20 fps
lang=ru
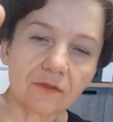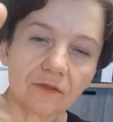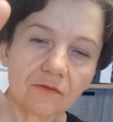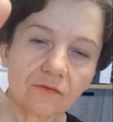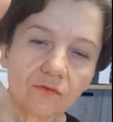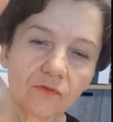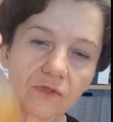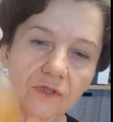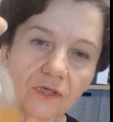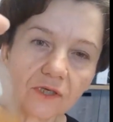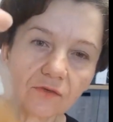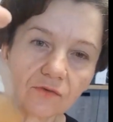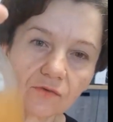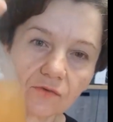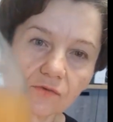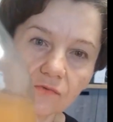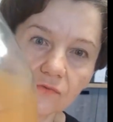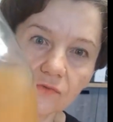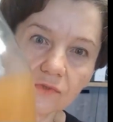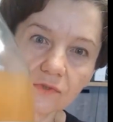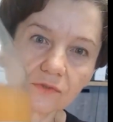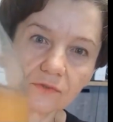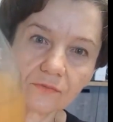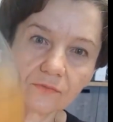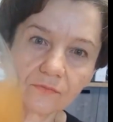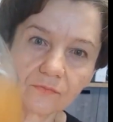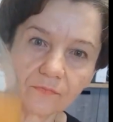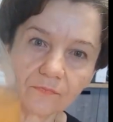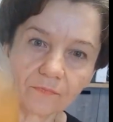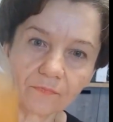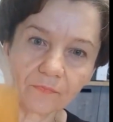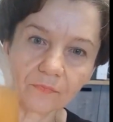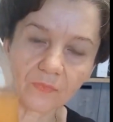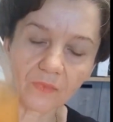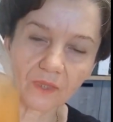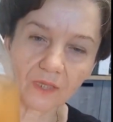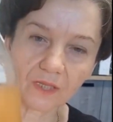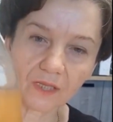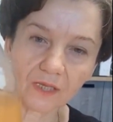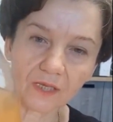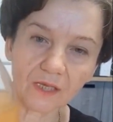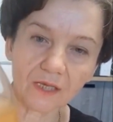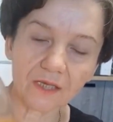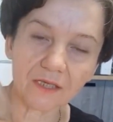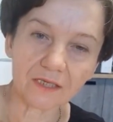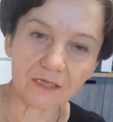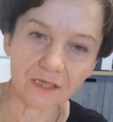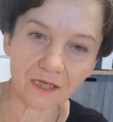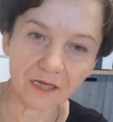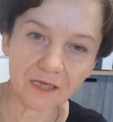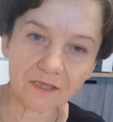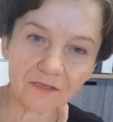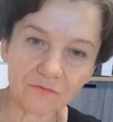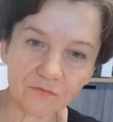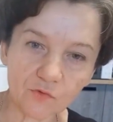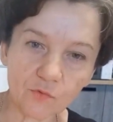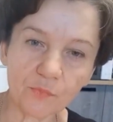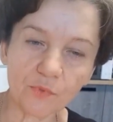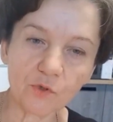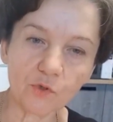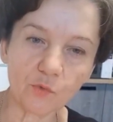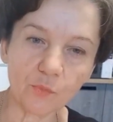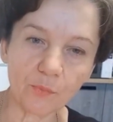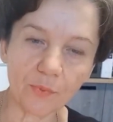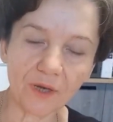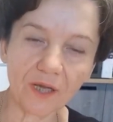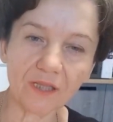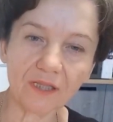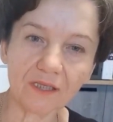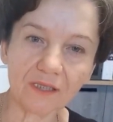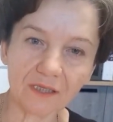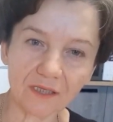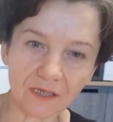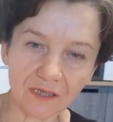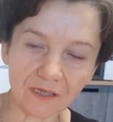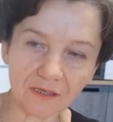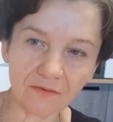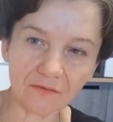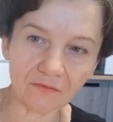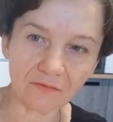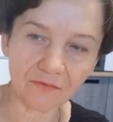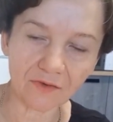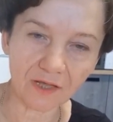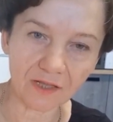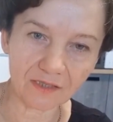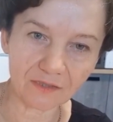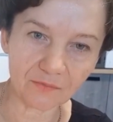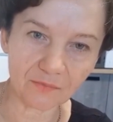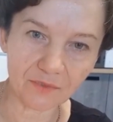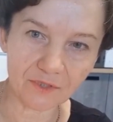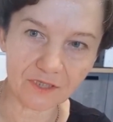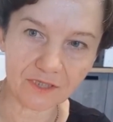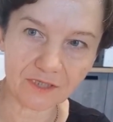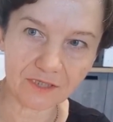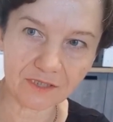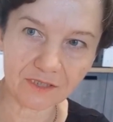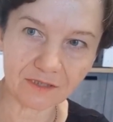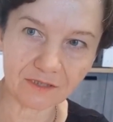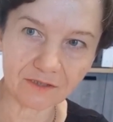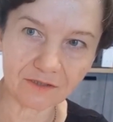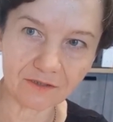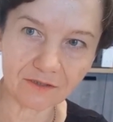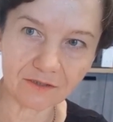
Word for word: Вот такой вот. Я его покупала на Валберисе.